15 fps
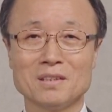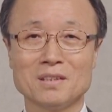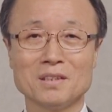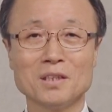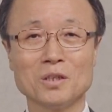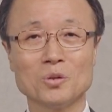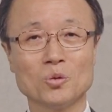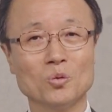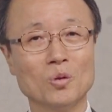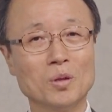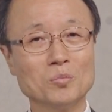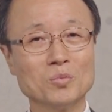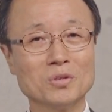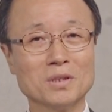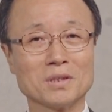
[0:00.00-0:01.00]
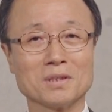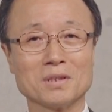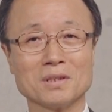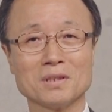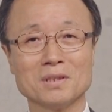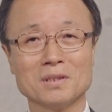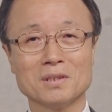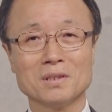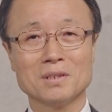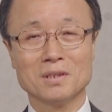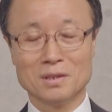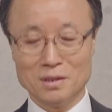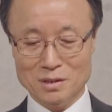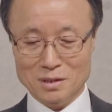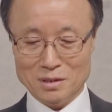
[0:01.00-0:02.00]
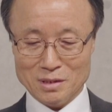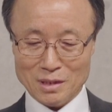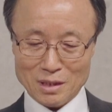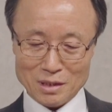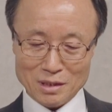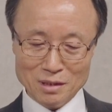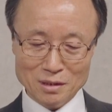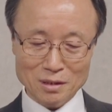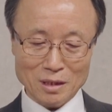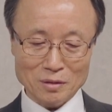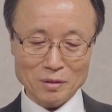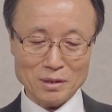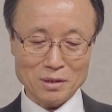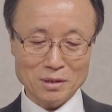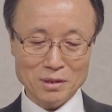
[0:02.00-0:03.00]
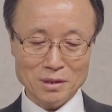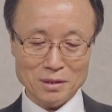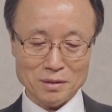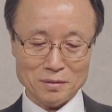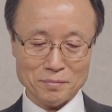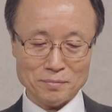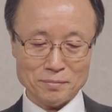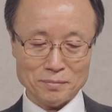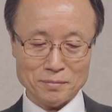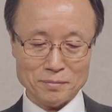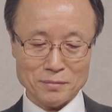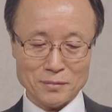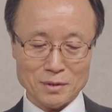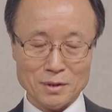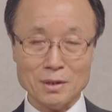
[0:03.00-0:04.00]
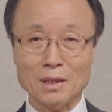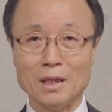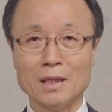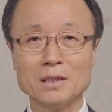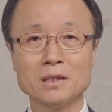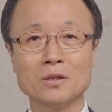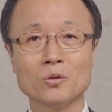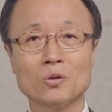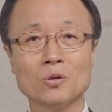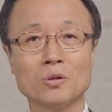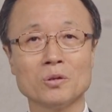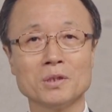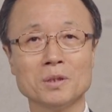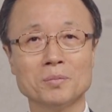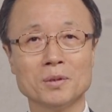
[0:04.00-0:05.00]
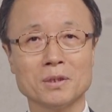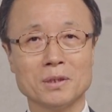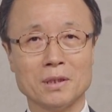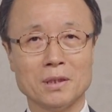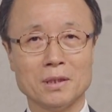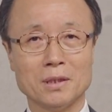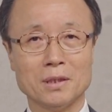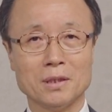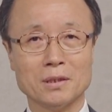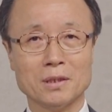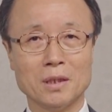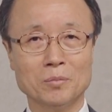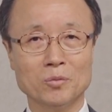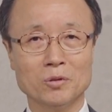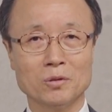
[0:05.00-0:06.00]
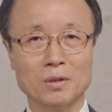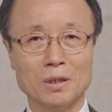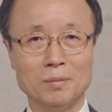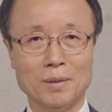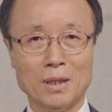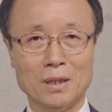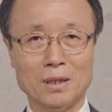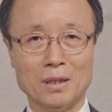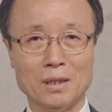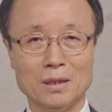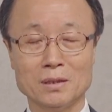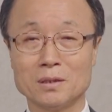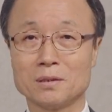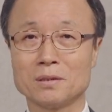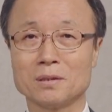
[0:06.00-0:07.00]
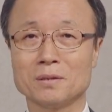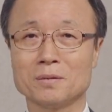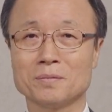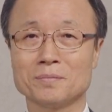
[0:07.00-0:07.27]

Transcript: 근데 또 한 분은 제가 읽으라고 그랬더니 안 읽고 입을 다 다물고 가만히 있어요.